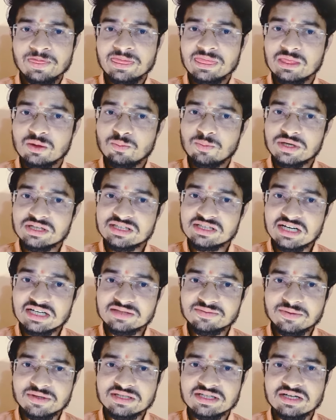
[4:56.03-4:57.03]
तो
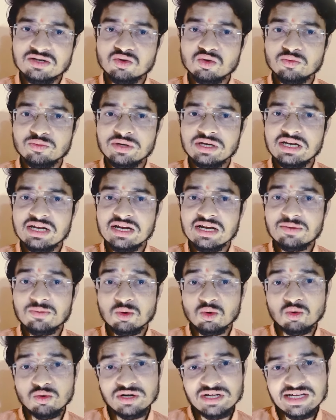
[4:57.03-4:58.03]
पचास परसेंट जो फीलिंग है वो
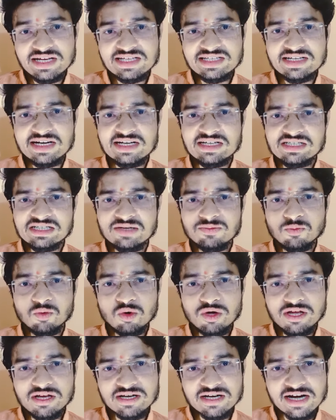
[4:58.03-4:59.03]
उनकी साइड से वो
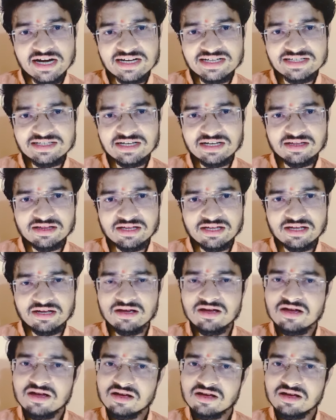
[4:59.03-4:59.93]
ही कर सकते हैं